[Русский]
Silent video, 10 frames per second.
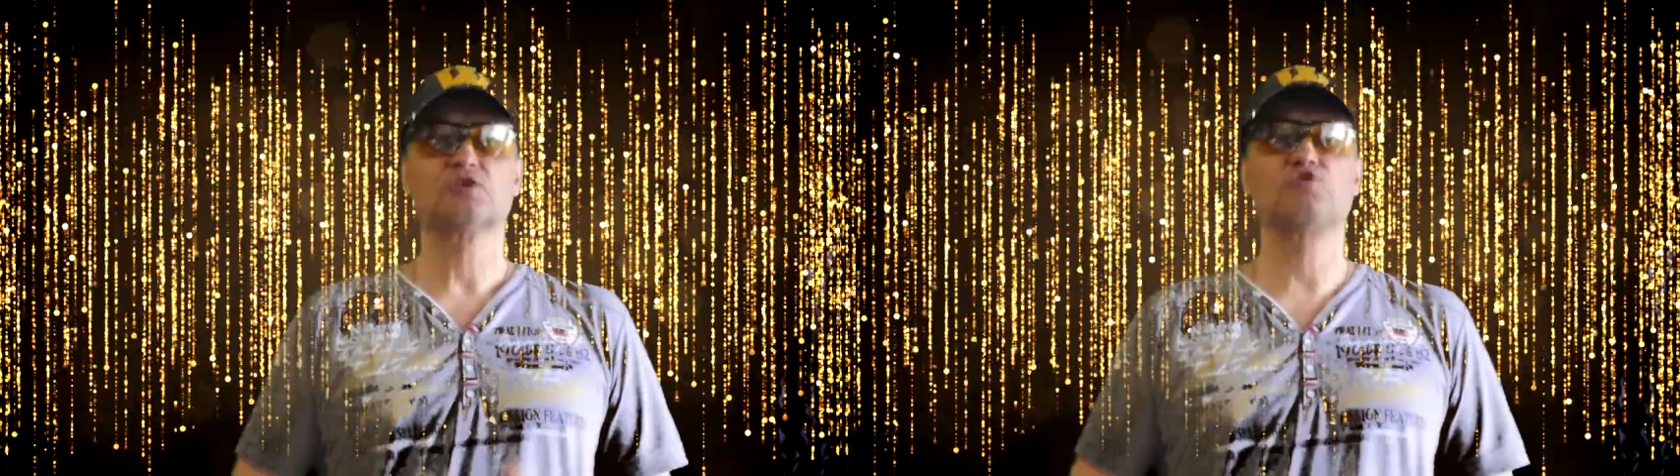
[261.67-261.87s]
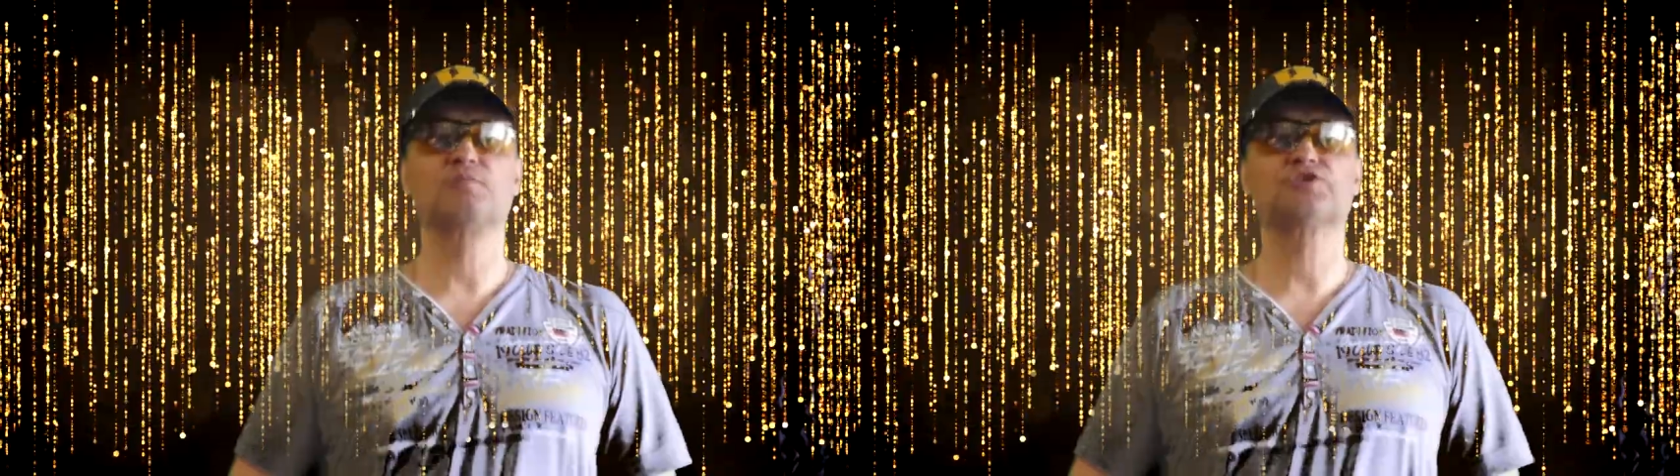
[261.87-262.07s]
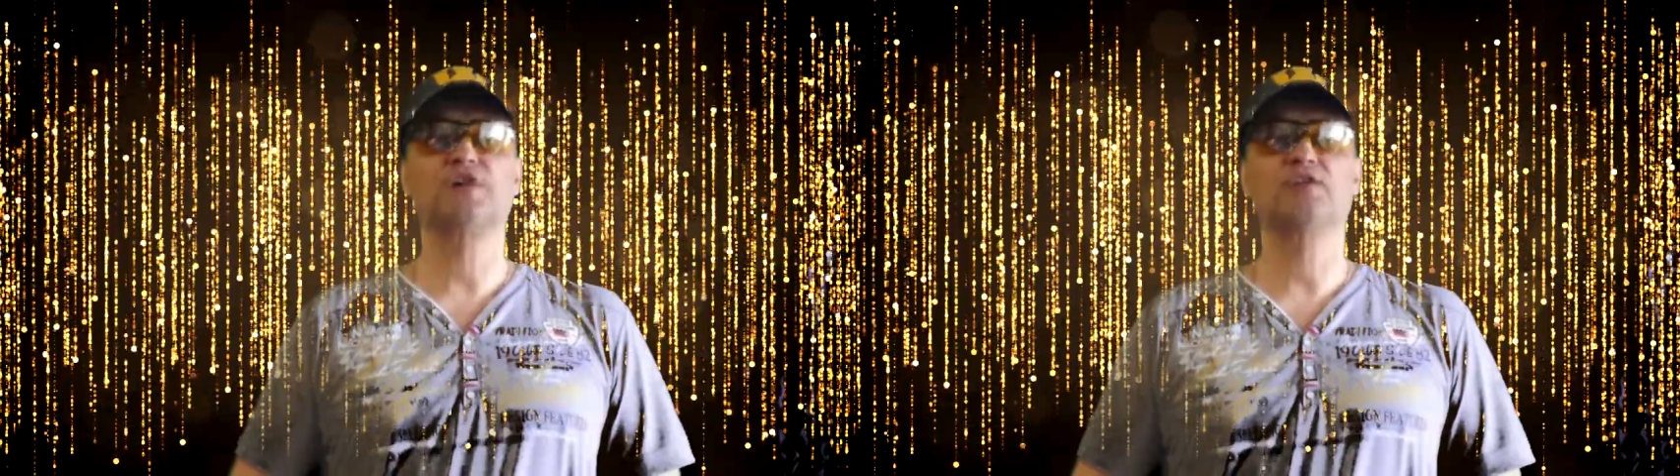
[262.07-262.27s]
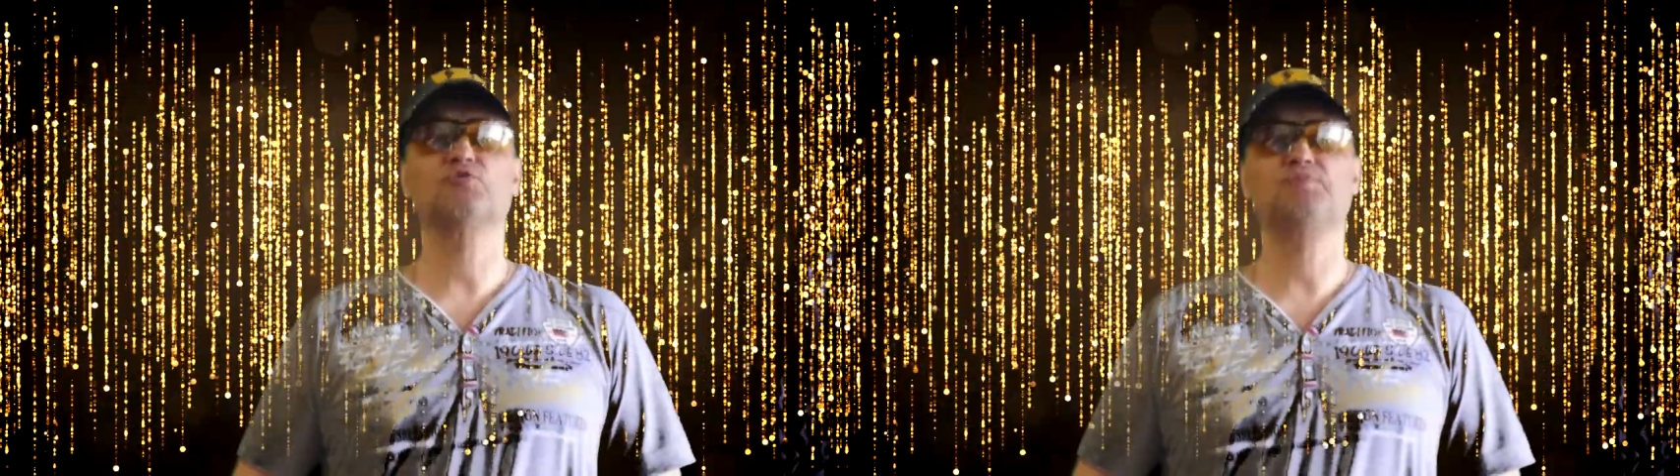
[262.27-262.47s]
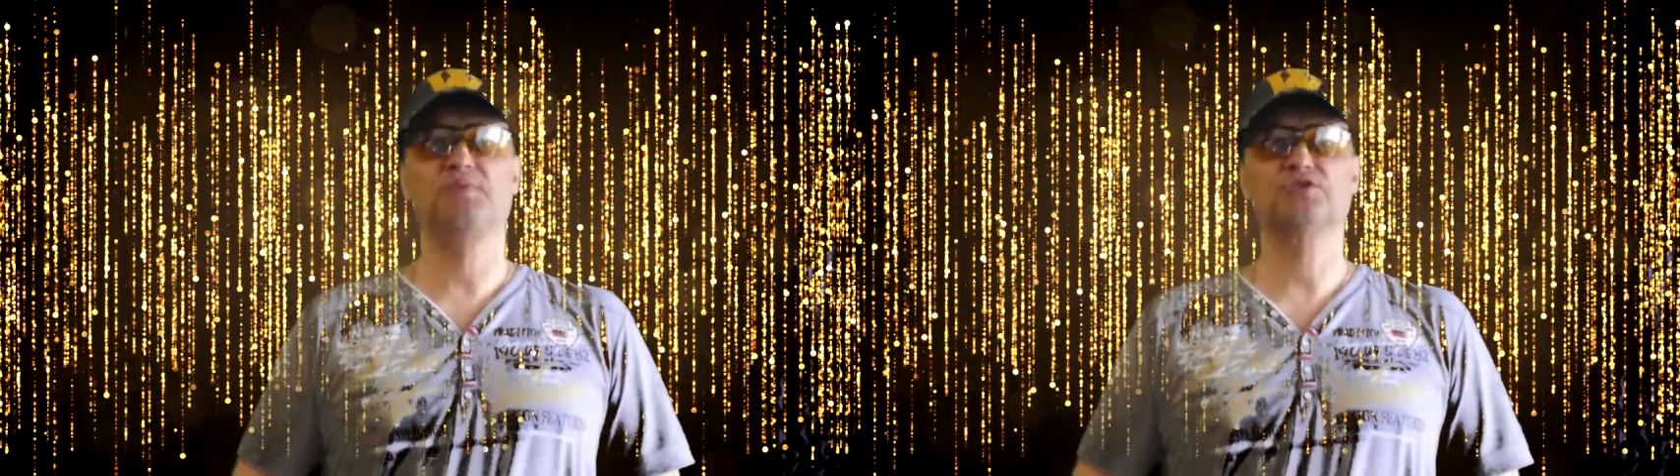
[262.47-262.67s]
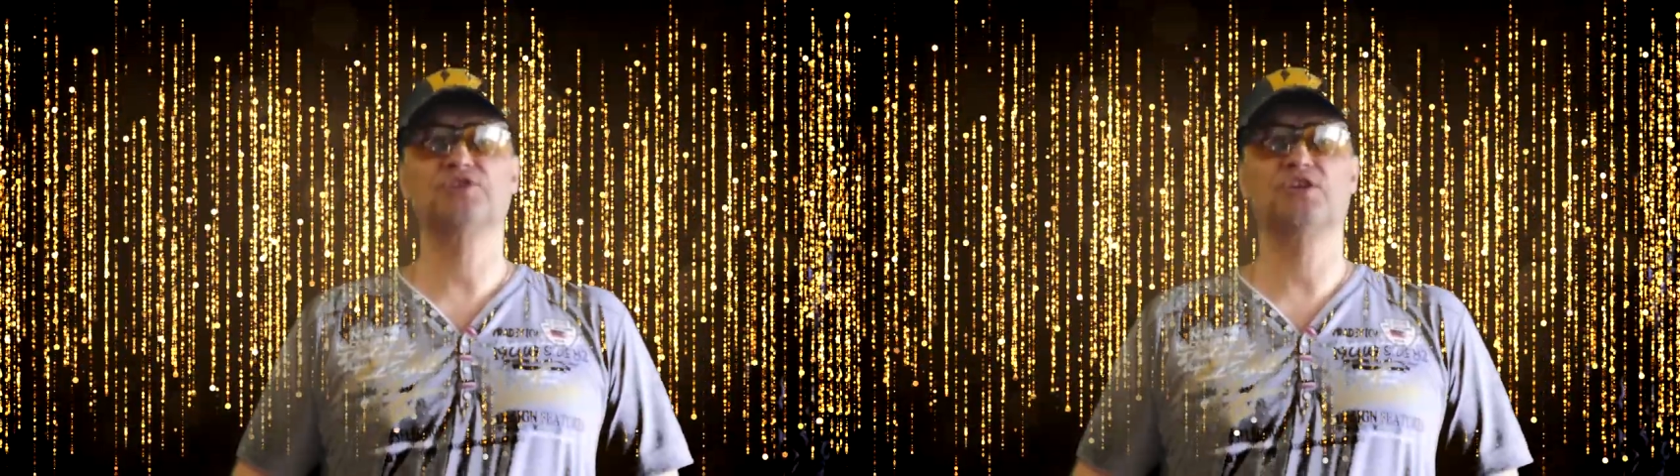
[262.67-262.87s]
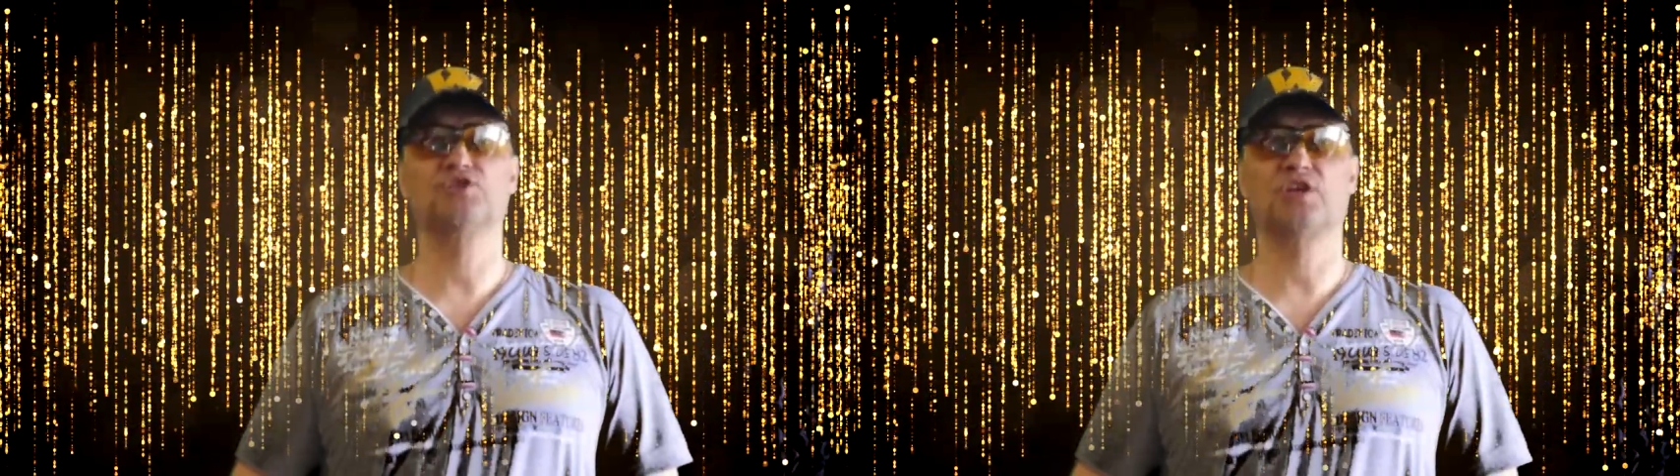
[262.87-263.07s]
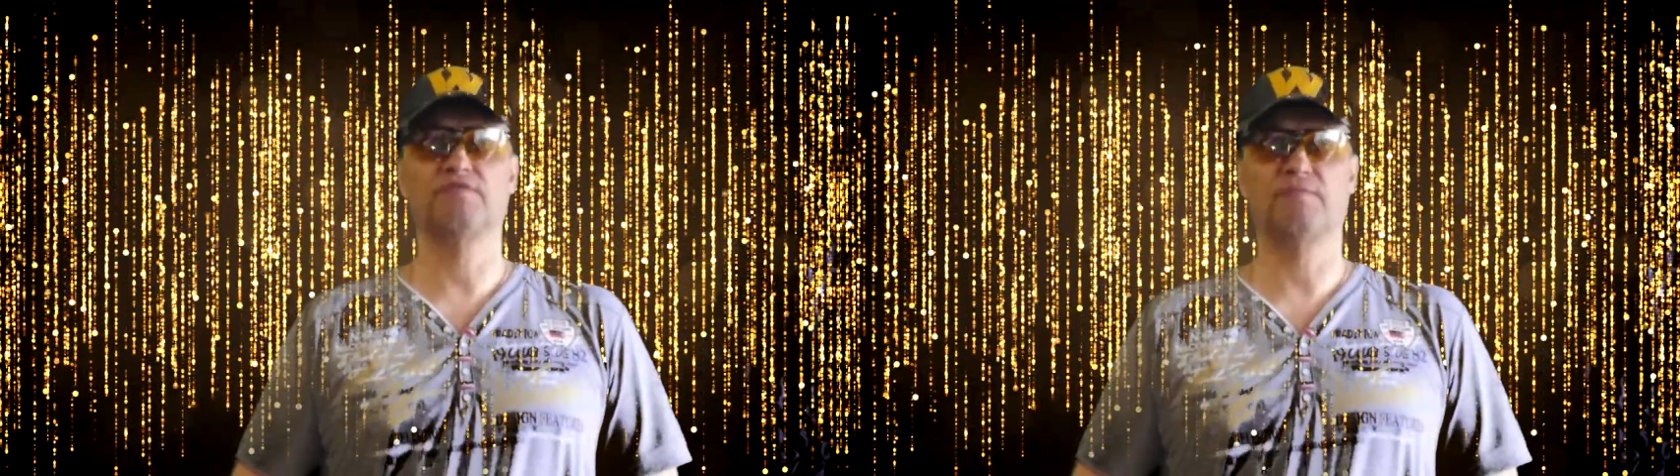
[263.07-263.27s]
что мешает успешно решать